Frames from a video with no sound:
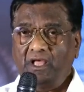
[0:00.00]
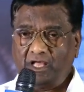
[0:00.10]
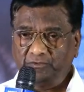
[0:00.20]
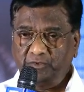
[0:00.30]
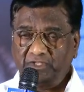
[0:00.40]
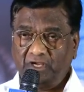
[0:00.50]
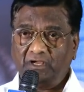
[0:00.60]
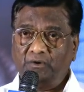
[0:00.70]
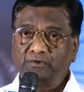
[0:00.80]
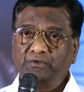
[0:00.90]
అద్భుతంగా
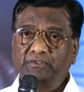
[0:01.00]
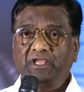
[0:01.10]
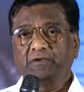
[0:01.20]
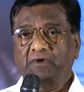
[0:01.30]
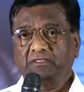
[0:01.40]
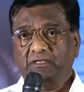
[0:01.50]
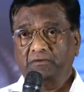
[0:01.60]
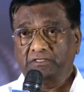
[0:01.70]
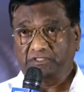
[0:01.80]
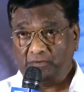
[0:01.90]
ఉంటుంది అని మాత్రం
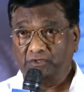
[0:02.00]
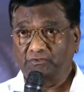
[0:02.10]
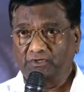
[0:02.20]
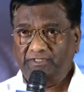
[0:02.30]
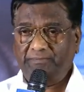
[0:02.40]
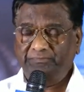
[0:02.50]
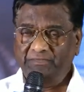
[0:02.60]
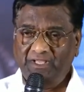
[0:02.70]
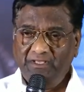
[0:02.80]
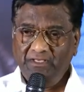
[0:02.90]
అర్థమవుతుంది
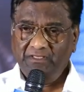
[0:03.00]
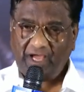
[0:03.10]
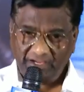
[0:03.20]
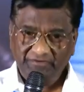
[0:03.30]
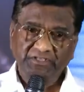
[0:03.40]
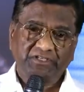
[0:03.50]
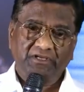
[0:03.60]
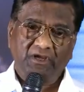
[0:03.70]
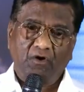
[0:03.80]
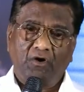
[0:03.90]
ఐ విష్
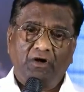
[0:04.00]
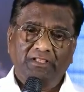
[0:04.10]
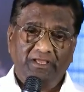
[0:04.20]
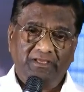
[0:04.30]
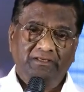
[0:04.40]
ఆల్ ద